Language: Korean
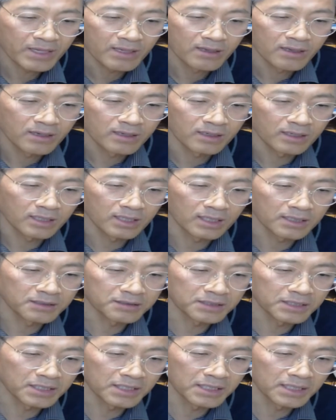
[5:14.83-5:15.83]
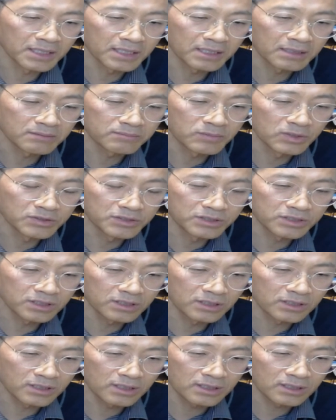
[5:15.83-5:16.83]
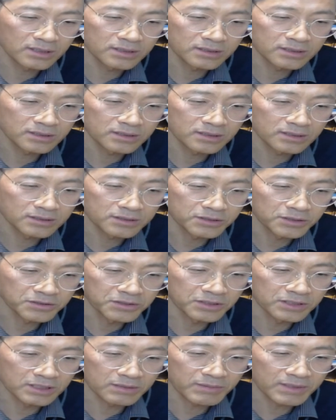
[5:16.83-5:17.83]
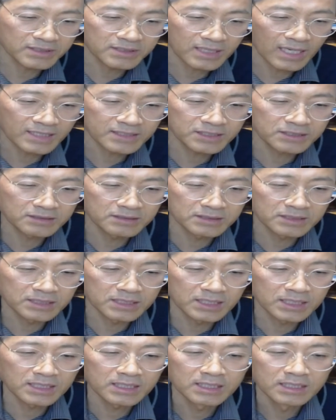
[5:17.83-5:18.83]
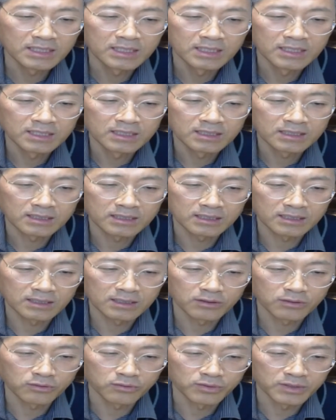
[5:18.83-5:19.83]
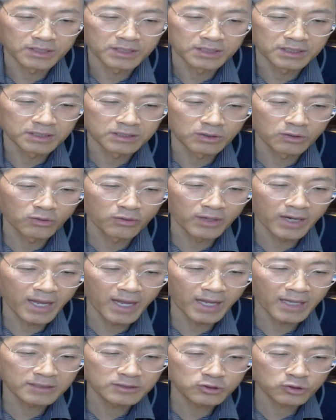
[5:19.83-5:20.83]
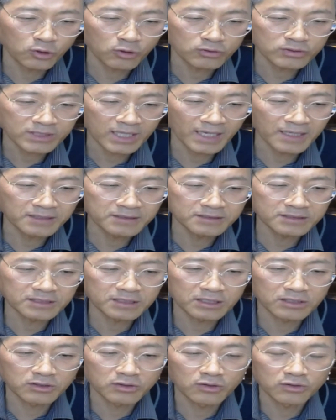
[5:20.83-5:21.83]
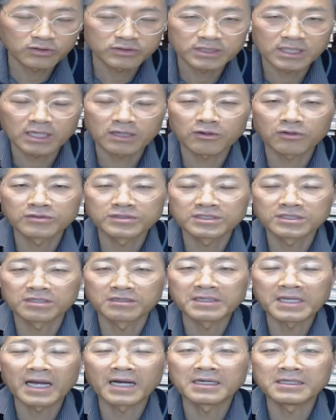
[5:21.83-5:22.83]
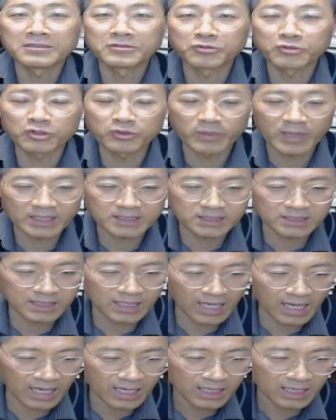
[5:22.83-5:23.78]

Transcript: 어, 여기 먼저 성령님께서 하시는 일이 어, 우리 영혼에 초자연적이고 새로운 성향을 주입하신다.